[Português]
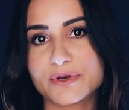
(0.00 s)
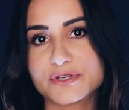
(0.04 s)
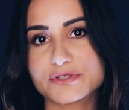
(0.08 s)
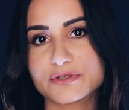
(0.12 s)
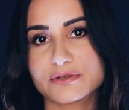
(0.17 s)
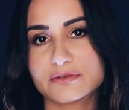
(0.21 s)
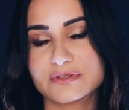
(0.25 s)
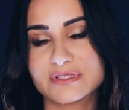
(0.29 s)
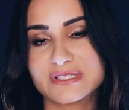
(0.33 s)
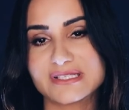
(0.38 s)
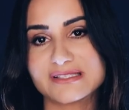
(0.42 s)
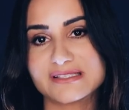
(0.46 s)
pode
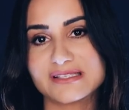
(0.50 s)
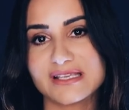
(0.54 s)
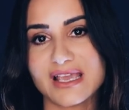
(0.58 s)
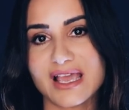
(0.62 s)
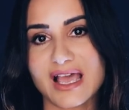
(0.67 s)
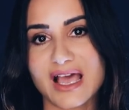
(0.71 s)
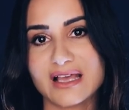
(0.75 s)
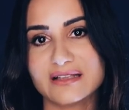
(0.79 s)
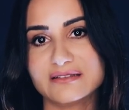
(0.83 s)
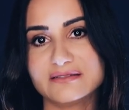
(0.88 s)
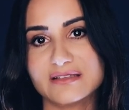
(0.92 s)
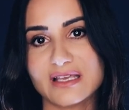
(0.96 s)

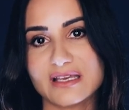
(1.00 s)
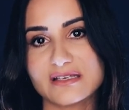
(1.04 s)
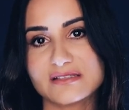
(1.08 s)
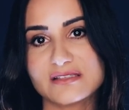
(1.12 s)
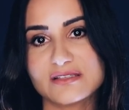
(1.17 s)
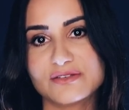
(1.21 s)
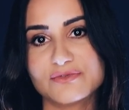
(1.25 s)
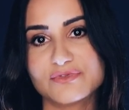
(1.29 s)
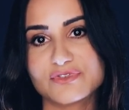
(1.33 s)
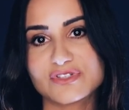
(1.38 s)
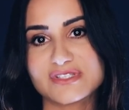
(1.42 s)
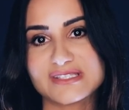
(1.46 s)
acontecer até
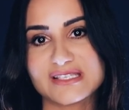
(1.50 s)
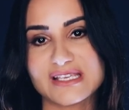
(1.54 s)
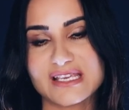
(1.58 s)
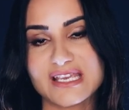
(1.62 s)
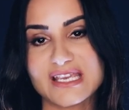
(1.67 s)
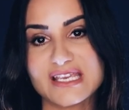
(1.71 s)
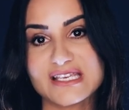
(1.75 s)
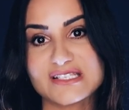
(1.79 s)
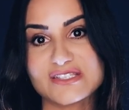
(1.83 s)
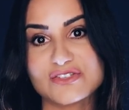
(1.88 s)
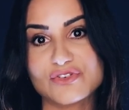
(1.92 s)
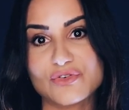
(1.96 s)
se você
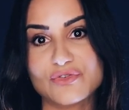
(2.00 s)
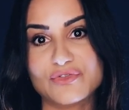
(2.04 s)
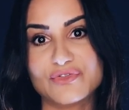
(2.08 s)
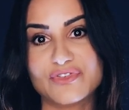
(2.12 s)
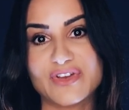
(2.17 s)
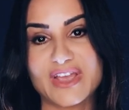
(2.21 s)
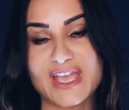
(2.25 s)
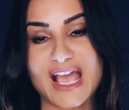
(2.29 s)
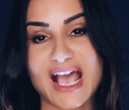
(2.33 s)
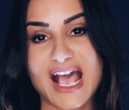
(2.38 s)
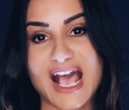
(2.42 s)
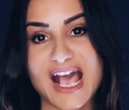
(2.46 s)

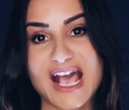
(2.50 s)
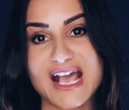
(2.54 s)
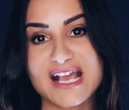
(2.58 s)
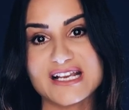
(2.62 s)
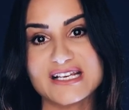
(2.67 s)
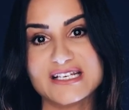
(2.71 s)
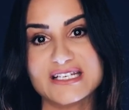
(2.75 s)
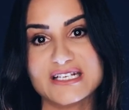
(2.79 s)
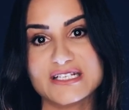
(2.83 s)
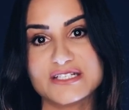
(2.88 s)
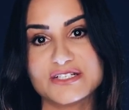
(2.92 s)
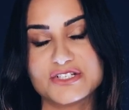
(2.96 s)
resolver
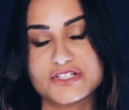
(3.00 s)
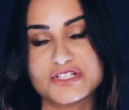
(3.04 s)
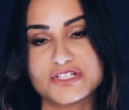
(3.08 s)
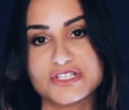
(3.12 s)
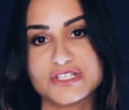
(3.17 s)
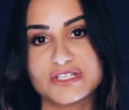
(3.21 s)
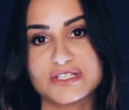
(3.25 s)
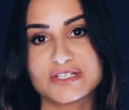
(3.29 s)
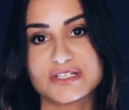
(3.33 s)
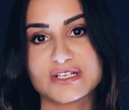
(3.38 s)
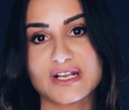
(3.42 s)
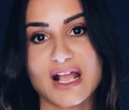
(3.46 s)

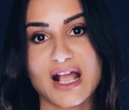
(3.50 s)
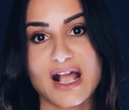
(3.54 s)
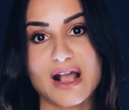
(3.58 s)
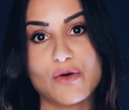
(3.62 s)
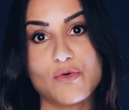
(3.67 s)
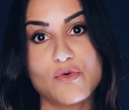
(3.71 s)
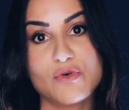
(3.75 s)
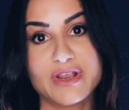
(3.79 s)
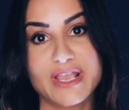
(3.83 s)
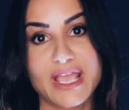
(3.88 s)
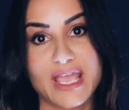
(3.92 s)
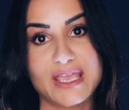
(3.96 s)
agredir
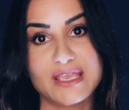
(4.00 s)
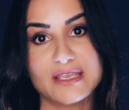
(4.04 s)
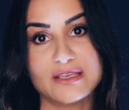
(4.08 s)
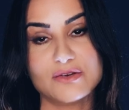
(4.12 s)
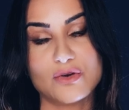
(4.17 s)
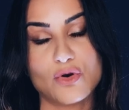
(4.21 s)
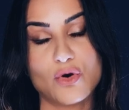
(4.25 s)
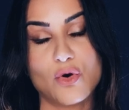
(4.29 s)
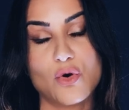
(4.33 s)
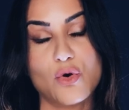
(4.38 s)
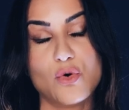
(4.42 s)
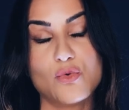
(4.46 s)

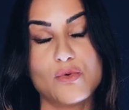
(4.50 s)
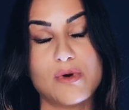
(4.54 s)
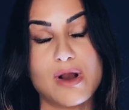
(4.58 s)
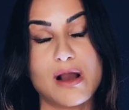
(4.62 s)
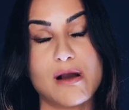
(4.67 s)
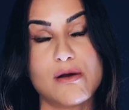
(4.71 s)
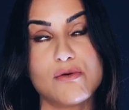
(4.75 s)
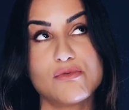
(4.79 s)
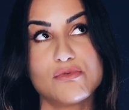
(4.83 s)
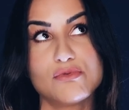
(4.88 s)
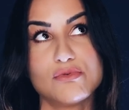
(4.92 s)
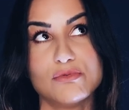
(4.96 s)
alguém ou
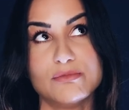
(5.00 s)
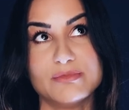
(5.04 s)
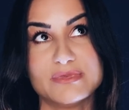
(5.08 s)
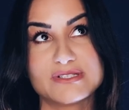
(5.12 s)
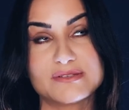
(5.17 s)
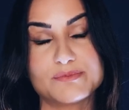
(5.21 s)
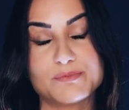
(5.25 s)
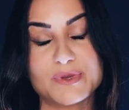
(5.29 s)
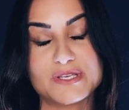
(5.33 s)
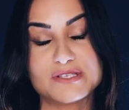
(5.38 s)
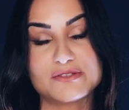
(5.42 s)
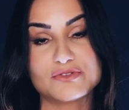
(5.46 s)

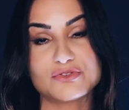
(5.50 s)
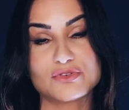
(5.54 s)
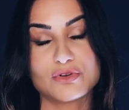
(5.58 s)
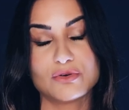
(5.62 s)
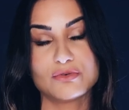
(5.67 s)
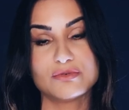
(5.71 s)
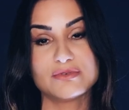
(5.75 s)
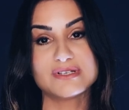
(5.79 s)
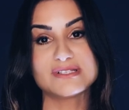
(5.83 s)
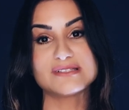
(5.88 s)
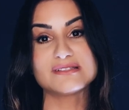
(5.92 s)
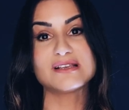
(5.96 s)
algumas
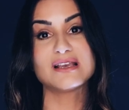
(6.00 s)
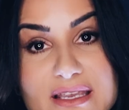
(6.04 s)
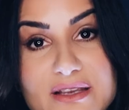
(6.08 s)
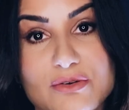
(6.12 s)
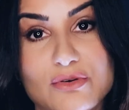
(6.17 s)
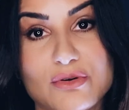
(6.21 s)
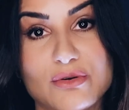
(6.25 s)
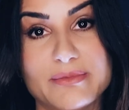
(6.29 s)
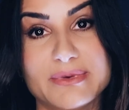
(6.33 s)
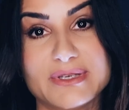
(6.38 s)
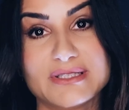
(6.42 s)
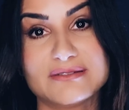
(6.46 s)
pessoas em
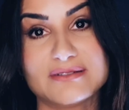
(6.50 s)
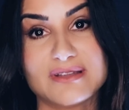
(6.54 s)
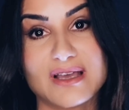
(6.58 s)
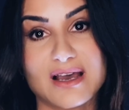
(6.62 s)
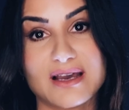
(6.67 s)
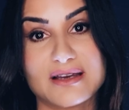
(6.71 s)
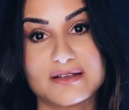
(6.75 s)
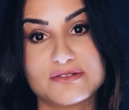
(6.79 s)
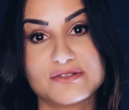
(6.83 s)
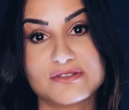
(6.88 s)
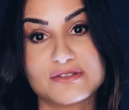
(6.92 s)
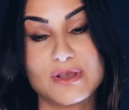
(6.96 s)

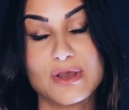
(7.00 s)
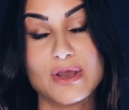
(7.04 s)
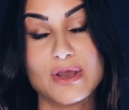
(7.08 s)
comentários,